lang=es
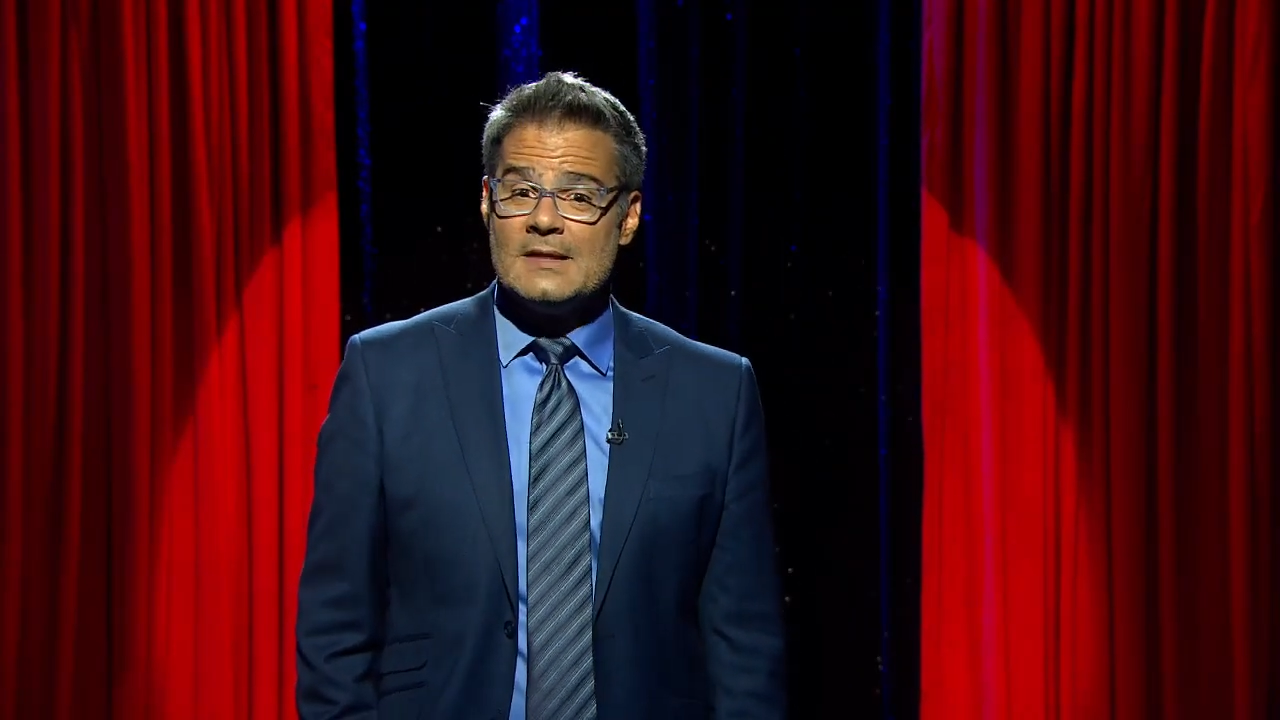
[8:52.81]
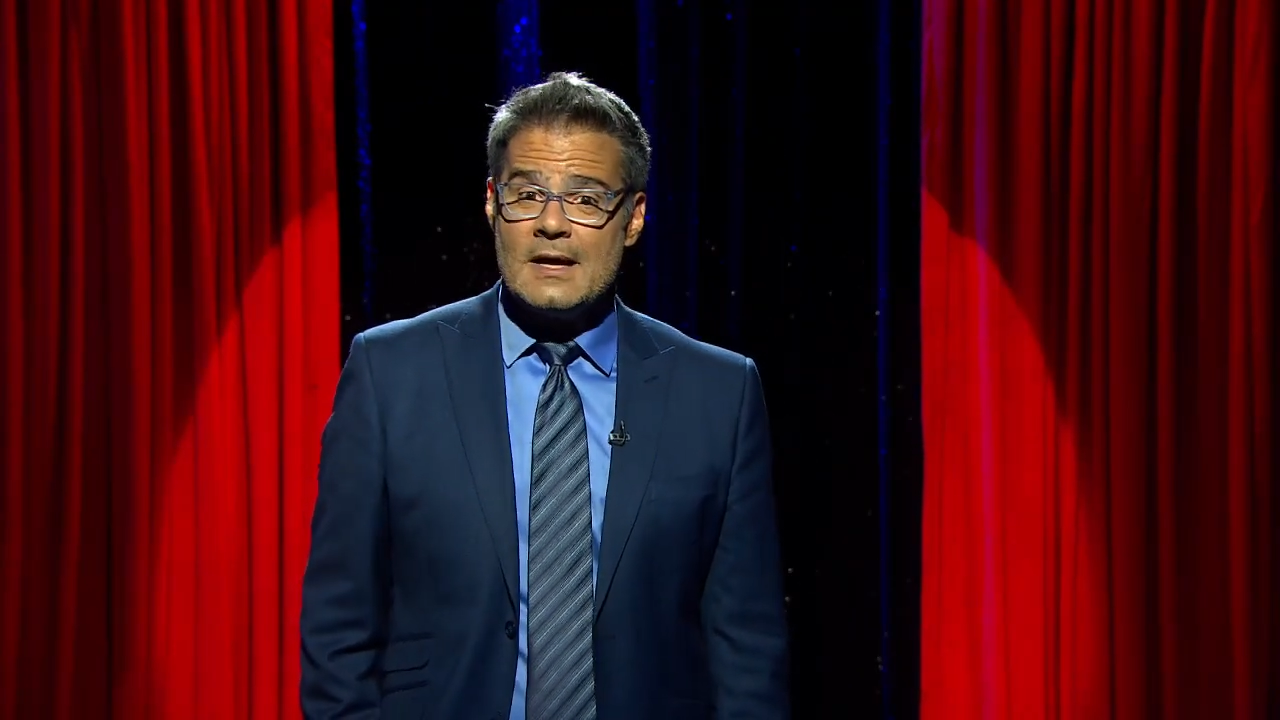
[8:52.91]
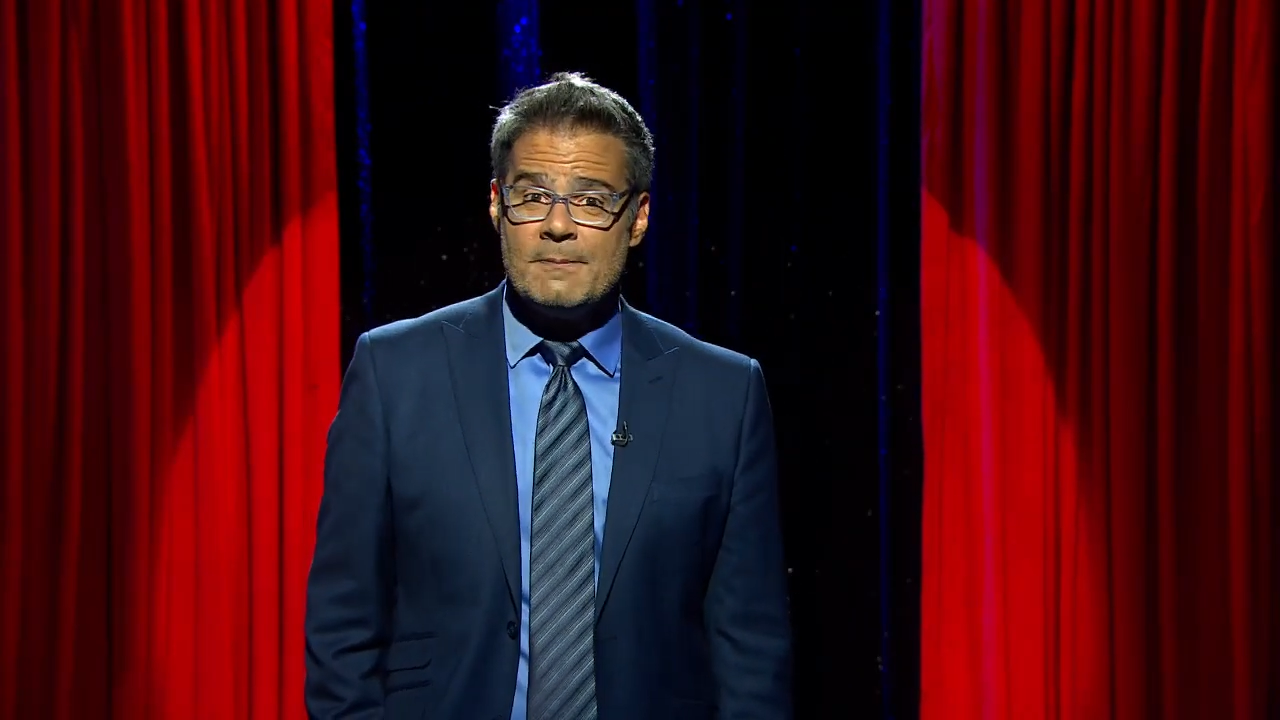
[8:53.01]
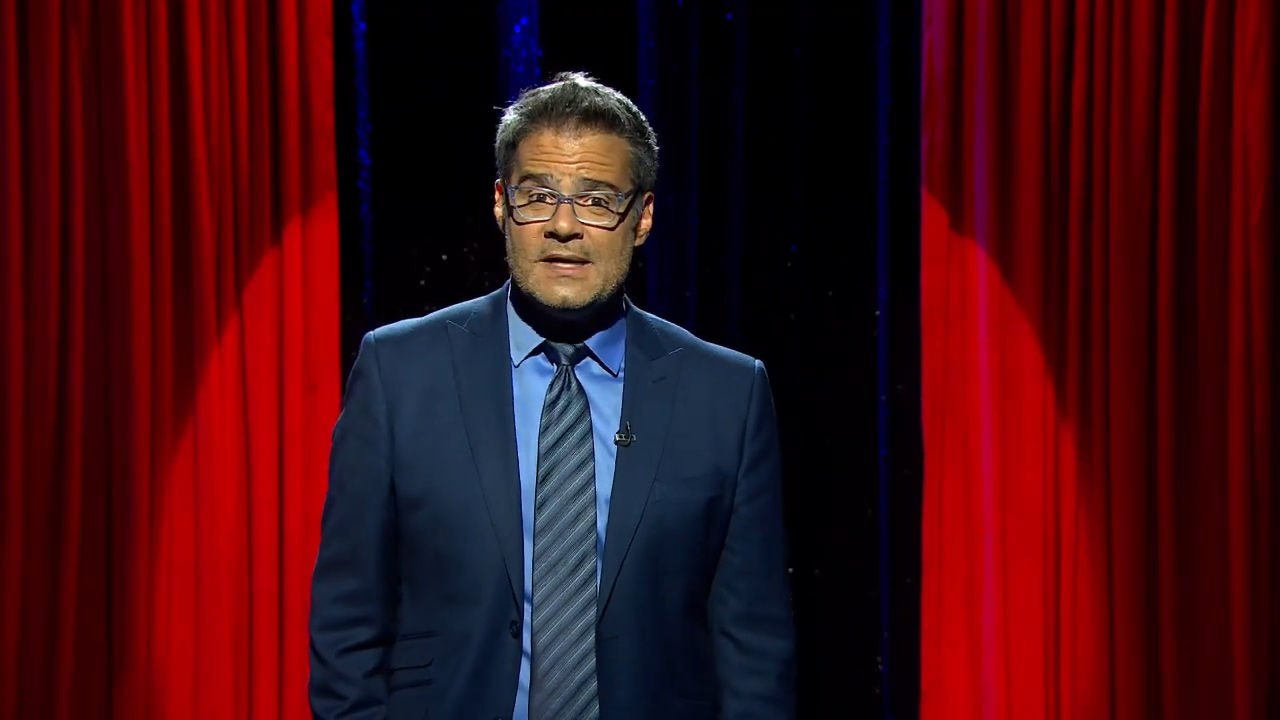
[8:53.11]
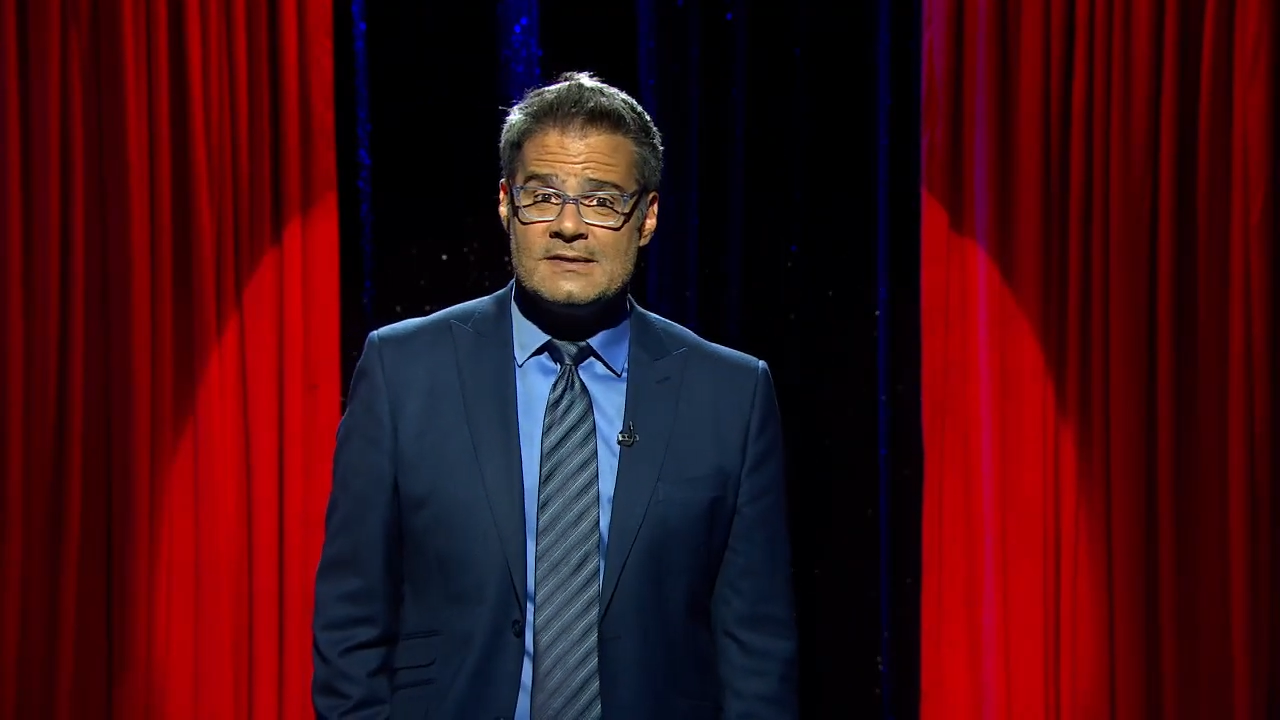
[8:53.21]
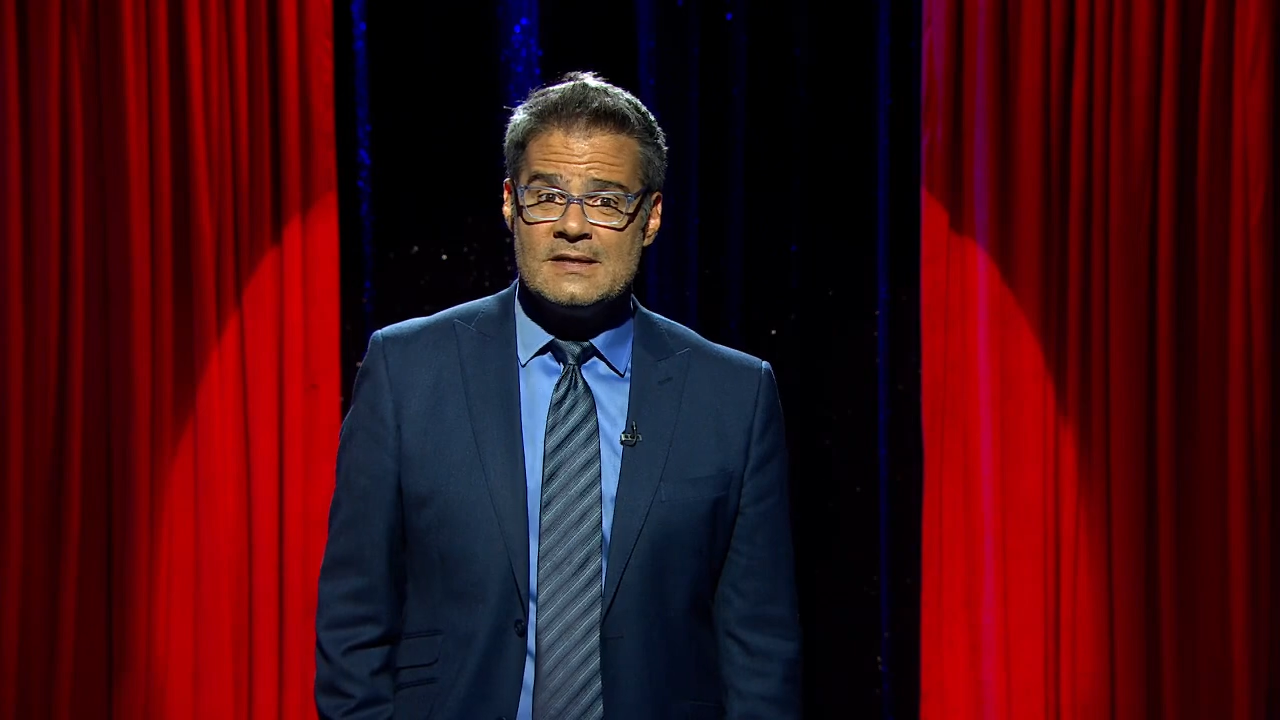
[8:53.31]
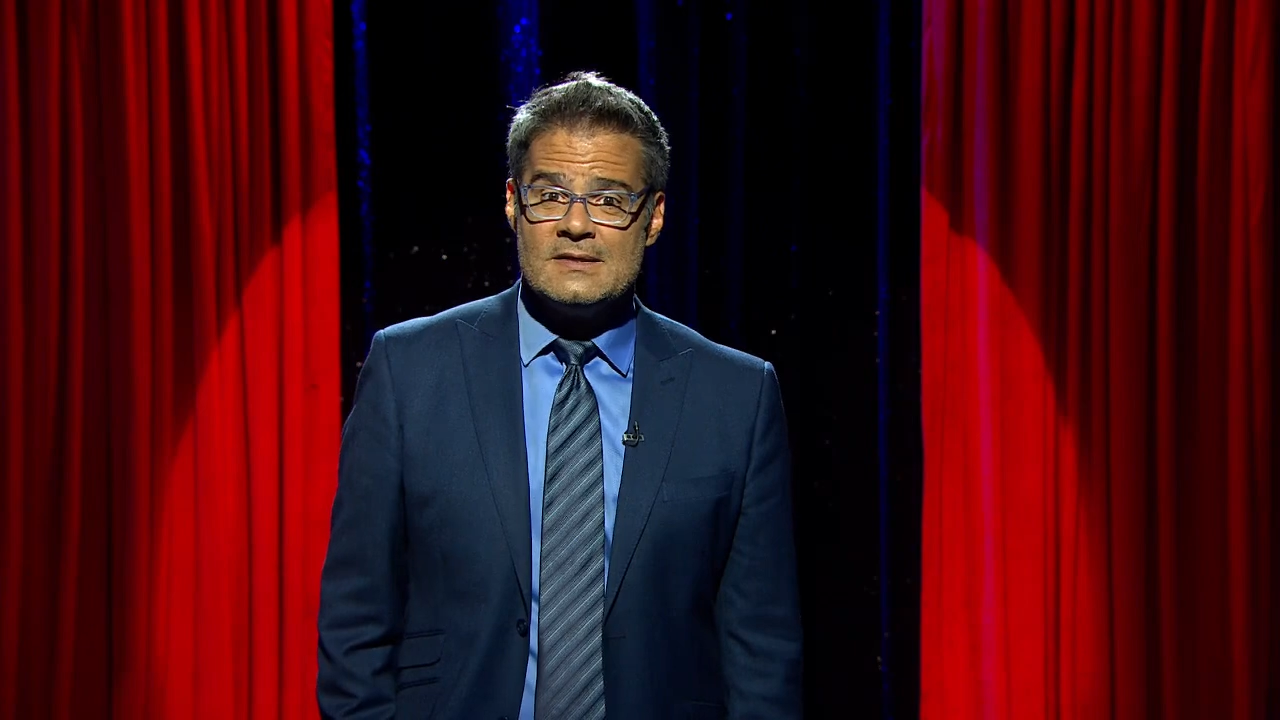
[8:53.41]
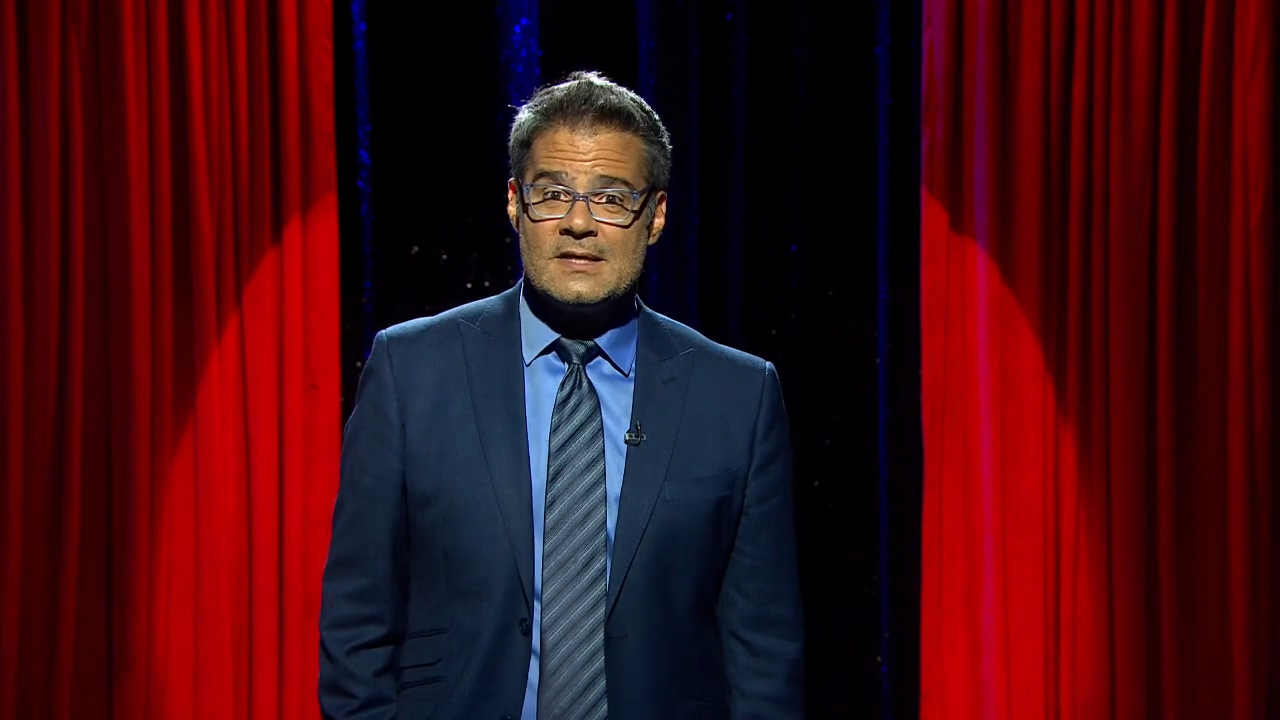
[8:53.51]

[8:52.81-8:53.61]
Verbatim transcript: de las empresas del